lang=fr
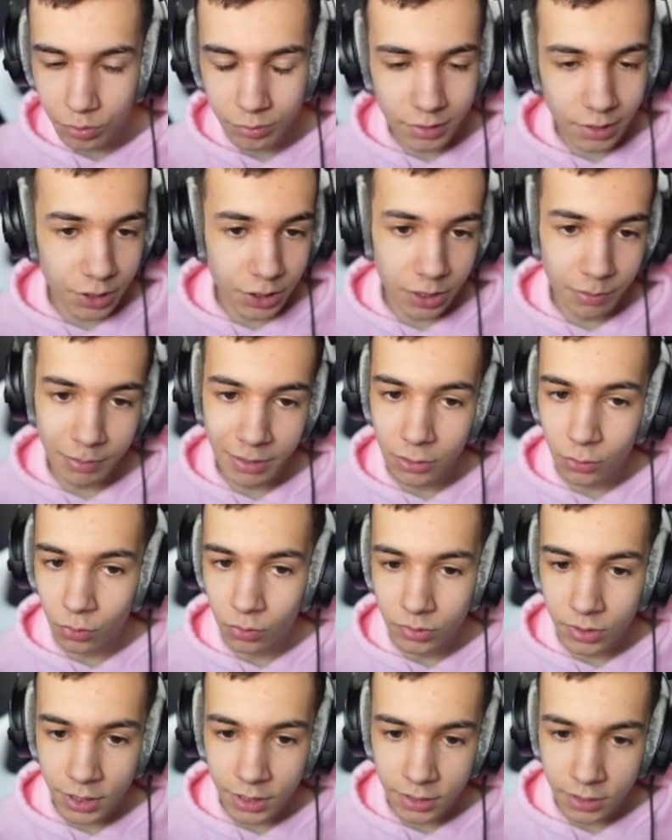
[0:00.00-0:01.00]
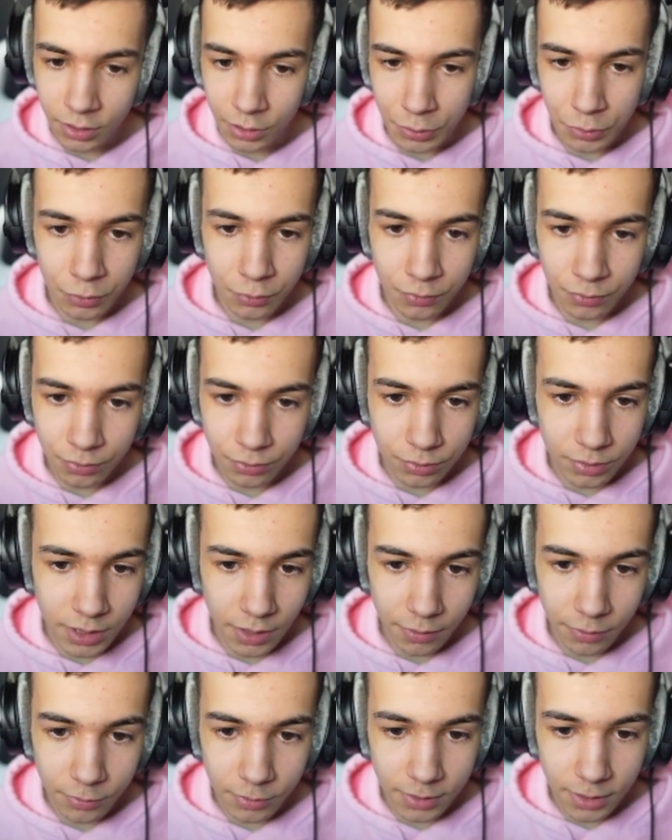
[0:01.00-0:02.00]
ça, j'ai pas de conseil. C'est juste vous, c'est
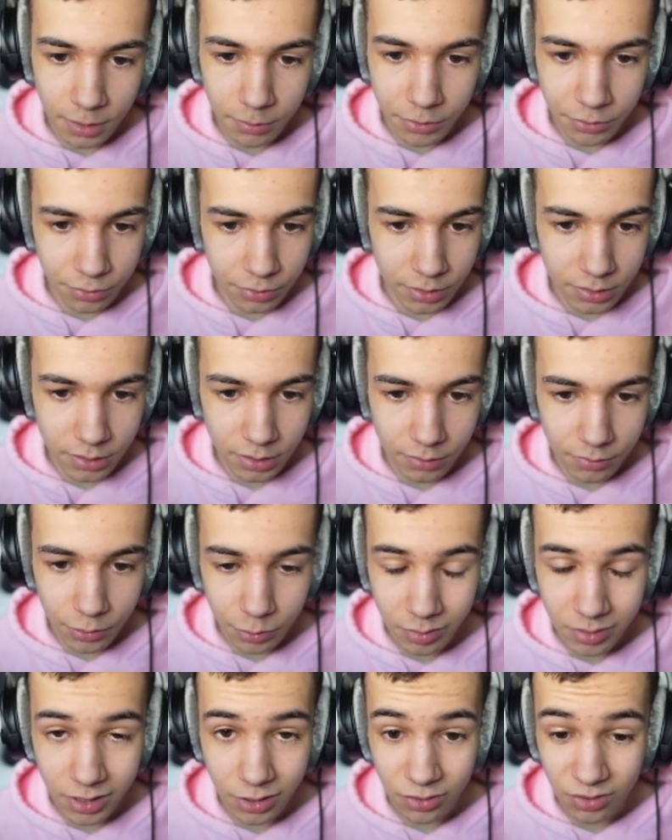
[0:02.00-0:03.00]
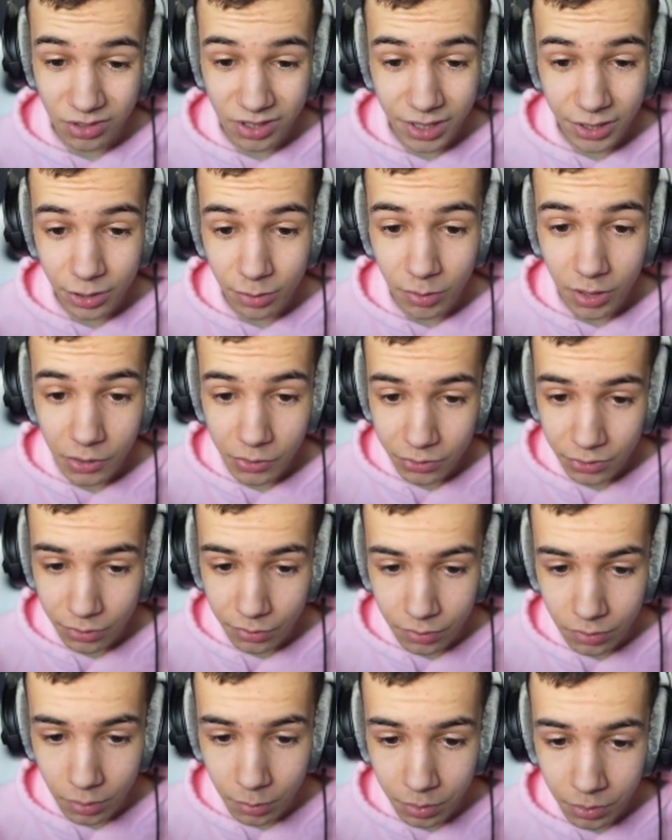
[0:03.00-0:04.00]
avec votre habitude, ça. Franchement, ça change strictement, on s'en
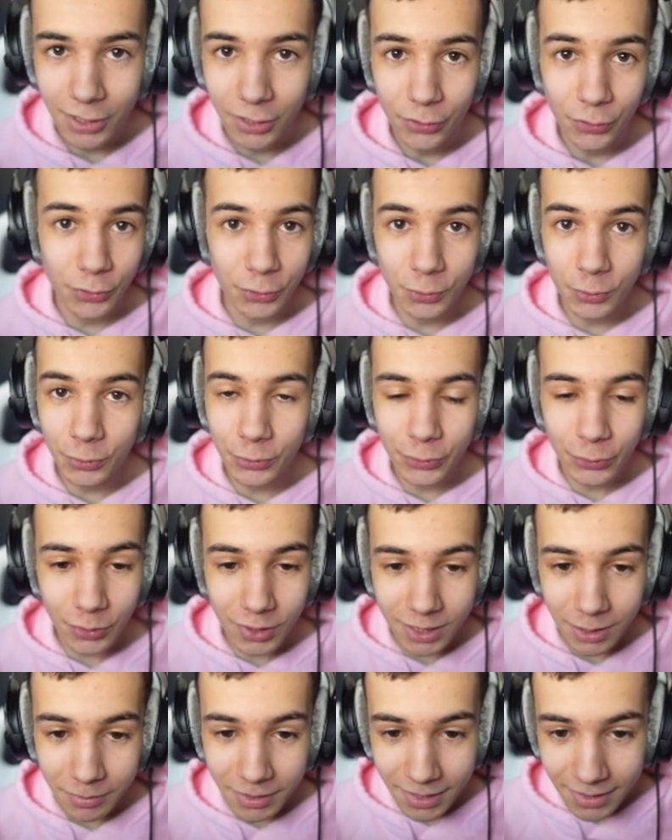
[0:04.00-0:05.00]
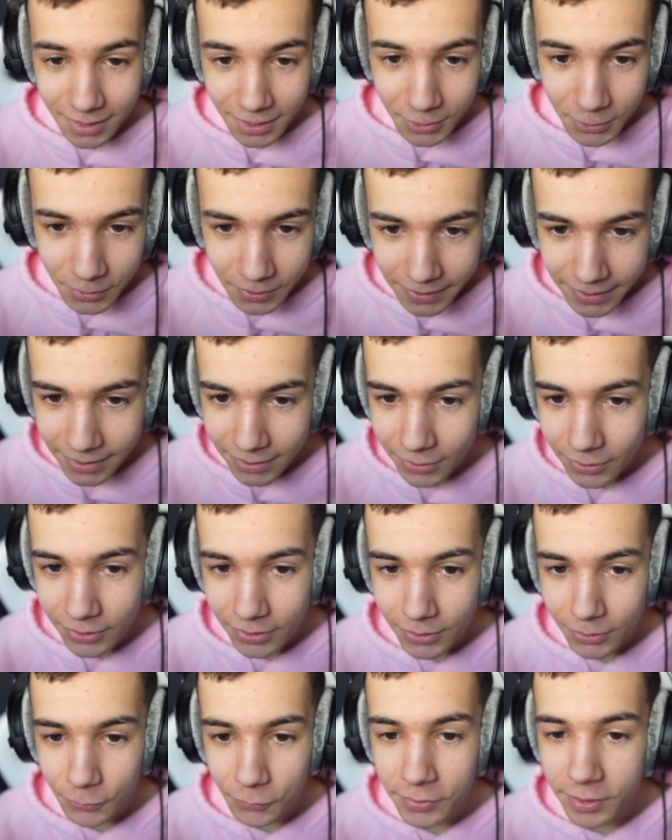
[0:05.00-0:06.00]
fout un peu. Du coup, troisième catégorie,
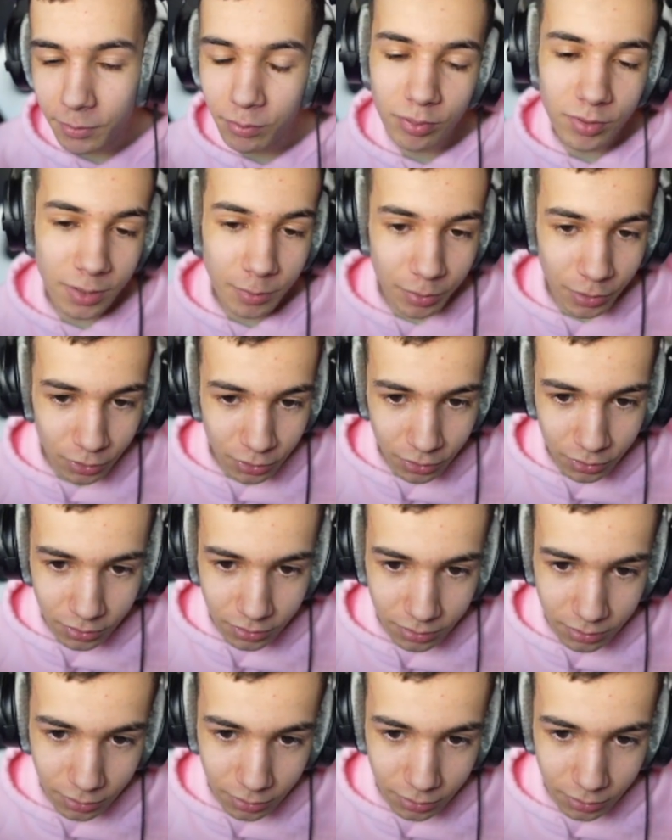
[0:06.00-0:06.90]
euh, une des plus importantes,